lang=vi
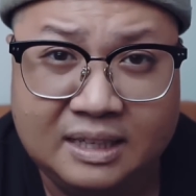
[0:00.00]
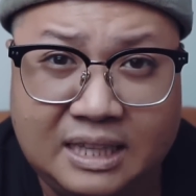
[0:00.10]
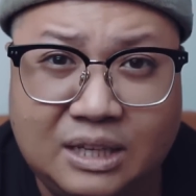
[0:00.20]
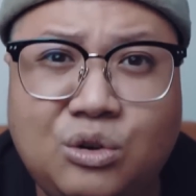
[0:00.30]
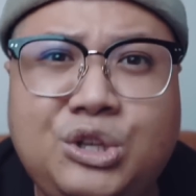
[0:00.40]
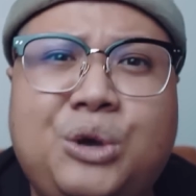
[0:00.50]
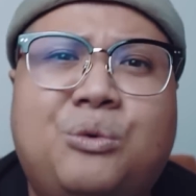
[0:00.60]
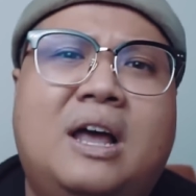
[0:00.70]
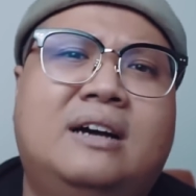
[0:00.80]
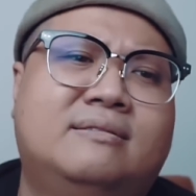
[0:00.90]
thì có
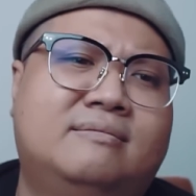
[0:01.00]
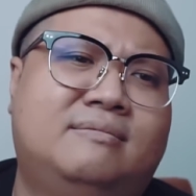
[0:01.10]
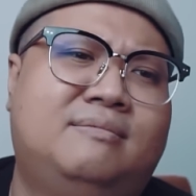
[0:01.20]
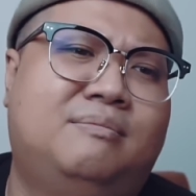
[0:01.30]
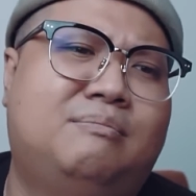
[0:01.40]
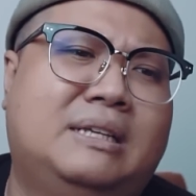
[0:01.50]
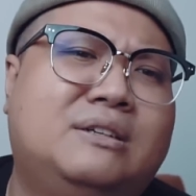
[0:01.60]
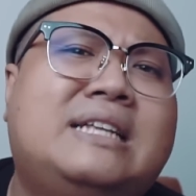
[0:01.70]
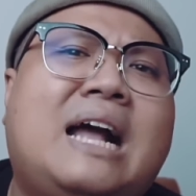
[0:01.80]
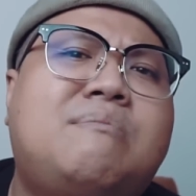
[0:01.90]
nhiều lần mình
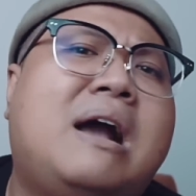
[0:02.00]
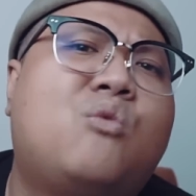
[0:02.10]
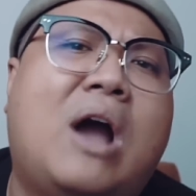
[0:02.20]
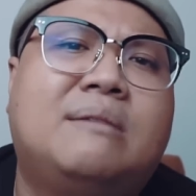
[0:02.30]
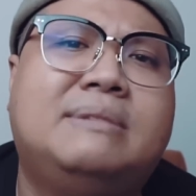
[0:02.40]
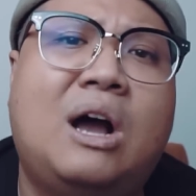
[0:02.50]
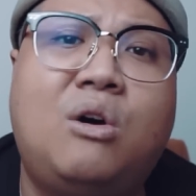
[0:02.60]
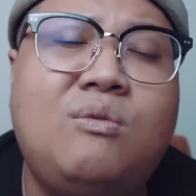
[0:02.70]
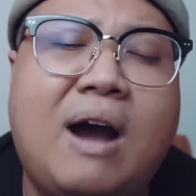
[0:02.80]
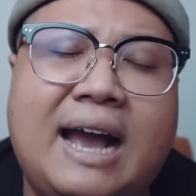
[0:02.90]
cứ thắc mắc hoài mình
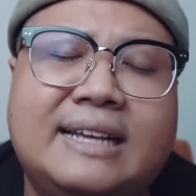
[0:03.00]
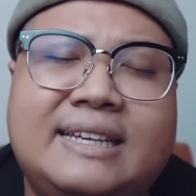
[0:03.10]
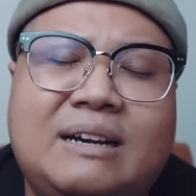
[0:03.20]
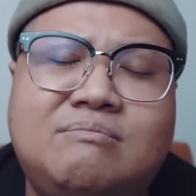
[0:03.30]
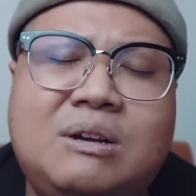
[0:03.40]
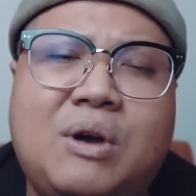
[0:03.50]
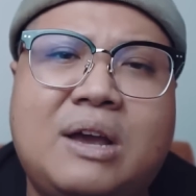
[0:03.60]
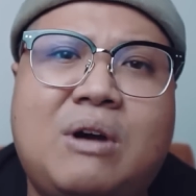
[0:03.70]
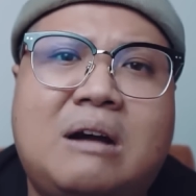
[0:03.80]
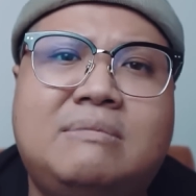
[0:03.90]
hỏi hoài thì ông mới
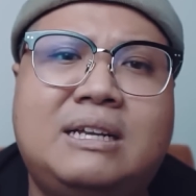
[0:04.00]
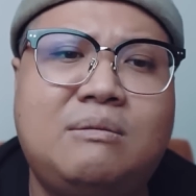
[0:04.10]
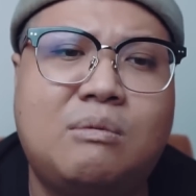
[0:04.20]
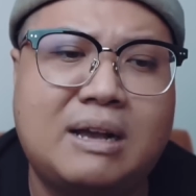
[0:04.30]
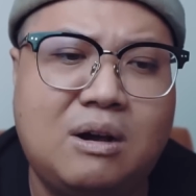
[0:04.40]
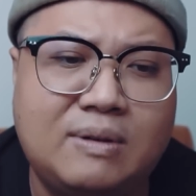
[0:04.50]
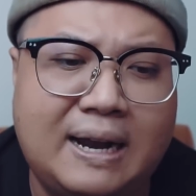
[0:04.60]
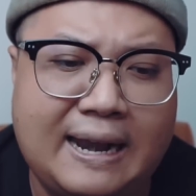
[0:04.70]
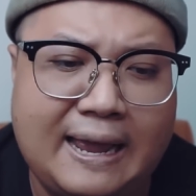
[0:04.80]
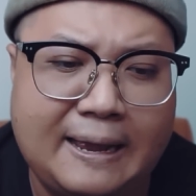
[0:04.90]
quay qua mới nói một câu
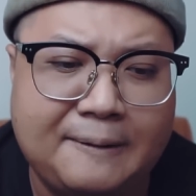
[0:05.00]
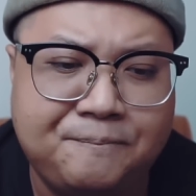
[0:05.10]
rằng là